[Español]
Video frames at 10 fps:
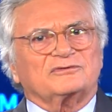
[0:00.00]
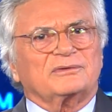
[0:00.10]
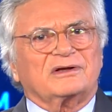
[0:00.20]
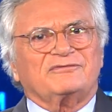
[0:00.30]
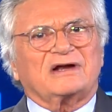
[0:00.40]

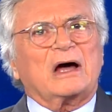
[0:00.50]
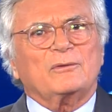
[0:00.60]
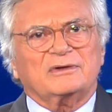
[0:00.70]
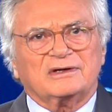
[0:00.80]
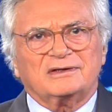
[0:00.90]
sobre
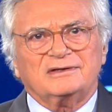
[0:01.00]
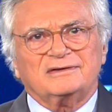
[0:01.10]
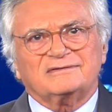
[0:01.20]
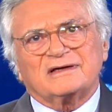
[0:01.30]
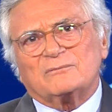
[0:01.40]
fraudes
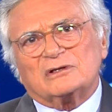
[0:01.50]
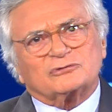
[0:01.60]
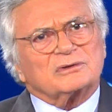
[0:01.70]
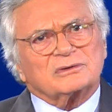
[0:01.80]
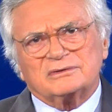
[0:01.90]
y se han vuelto